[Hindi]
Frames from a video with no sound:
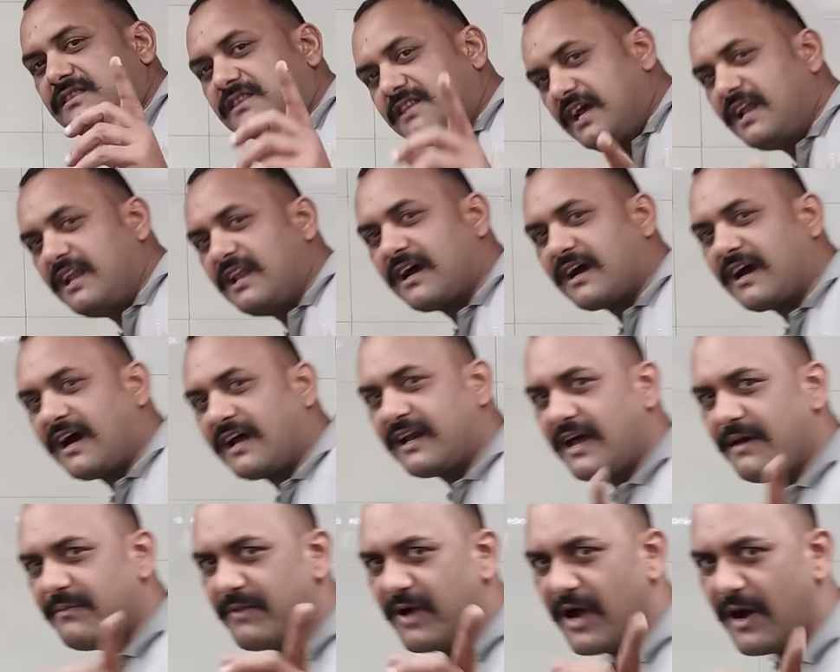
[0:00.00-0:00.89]
तेल
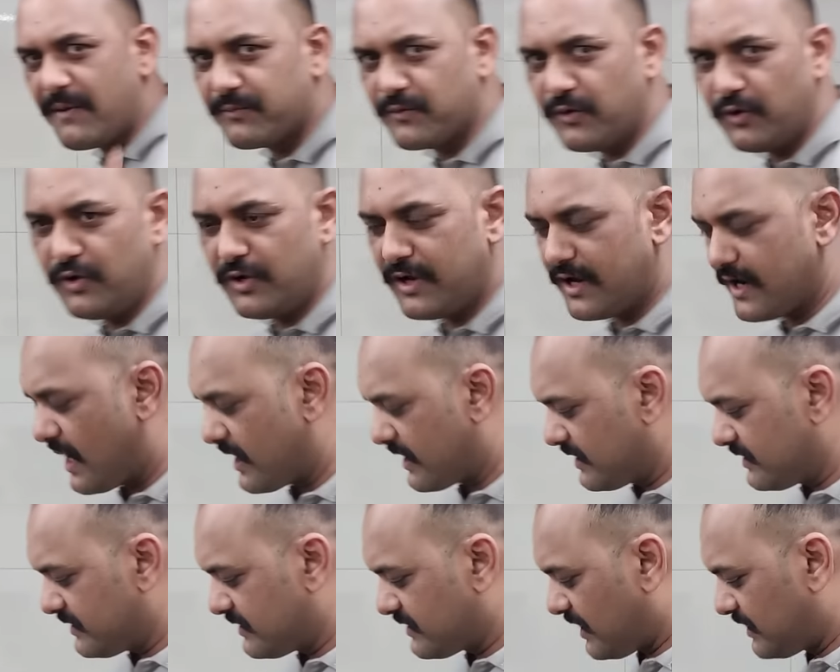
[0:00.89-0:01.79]
लगाना है मैं आपको लगा
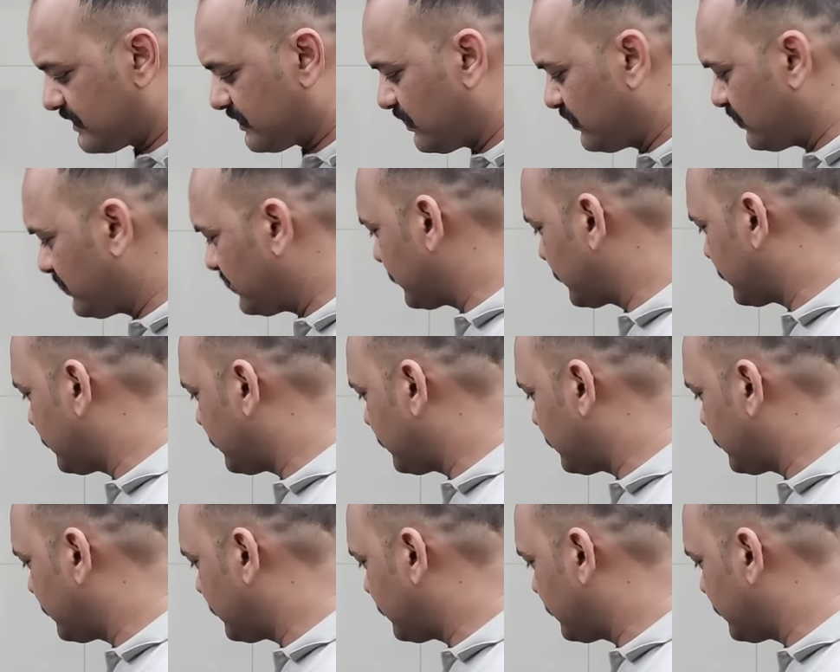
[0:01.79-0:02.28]
के दिखाता हूं ये